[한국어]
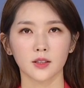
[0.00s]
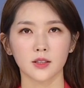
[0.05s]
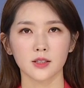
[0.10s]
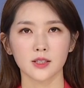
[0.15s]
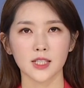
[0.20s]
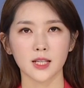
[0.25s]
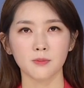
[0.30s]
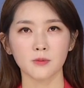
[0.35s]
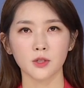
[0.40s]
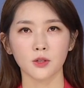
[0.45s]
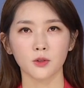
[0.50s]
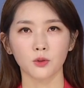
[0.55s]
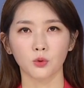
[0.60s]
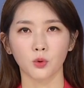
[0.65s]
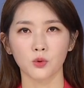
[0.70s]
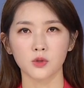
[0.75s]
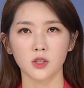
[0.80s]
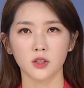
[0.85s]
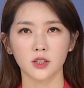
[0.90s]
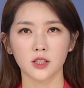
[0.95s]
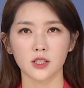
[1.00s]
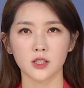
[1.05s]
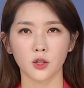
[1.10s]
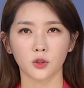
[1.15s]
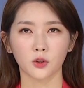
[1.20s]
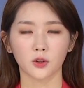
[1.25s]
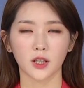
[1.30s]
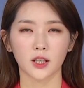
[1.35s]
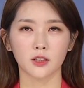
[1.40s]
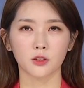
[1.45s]
삼선 도전을
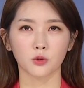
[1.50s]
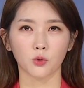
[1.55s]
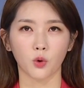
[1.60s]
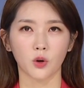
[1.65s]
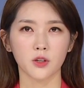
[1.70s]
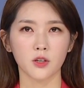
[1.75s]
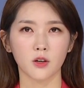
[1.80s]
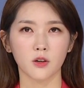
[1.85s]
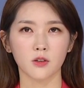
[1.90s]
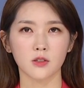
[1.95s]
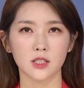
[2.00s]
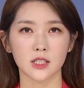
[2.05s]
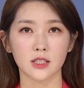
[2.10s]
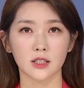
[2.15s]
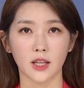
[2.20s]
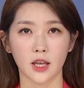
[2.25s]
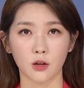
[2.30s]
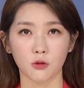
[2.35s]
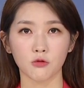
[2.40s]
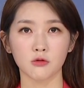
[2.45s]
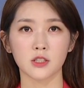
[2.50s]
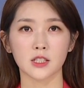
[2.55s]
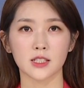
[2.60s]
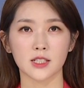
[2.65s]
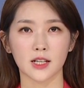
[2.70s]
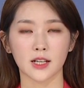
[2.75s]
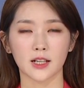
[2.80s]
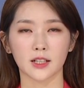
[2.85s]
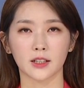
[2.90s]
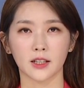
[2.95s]
선언한 권영진
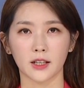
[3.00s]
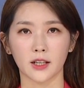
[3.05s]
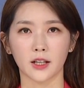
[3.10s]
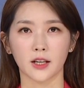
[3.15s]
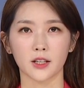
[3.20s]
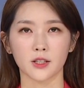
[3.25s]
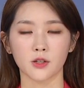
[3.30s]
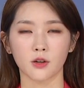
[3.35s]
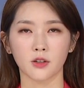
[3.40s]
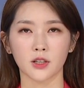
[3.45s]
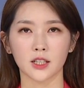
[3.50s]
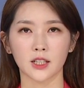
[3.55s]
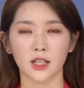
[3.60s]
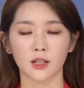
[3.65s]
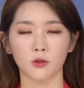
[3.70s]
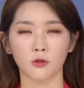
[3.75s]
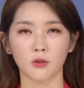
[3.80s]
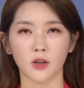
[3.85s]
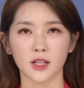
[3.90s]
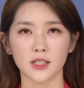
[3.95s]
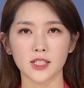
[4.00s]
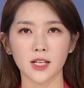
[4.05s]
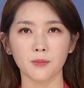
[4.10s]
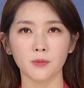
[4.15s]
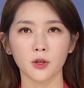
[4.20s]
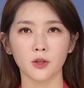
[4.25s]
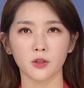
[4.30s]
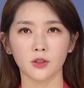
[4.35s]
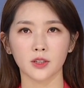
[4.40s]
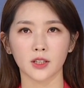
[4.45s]
대구시장에 대해 정의당과
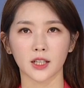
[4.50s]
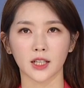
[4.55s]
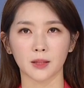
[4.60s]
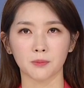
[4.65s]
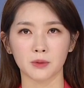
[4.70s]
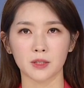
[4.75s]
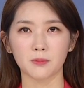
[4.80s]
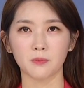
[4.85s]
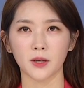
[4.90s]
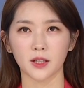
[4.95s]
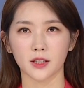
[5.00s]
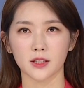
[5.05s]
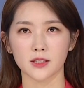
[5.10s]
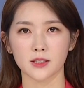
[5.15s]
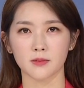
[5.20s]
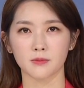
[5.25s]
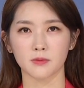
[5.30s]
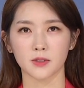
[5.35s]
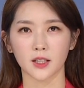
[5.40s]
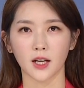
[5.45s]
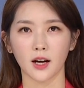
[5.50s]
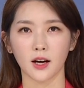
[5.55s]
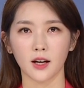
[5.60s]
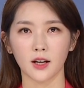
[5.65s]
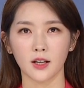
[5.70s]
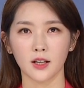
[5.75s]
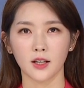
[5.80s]
참여연대가 비판했습니다.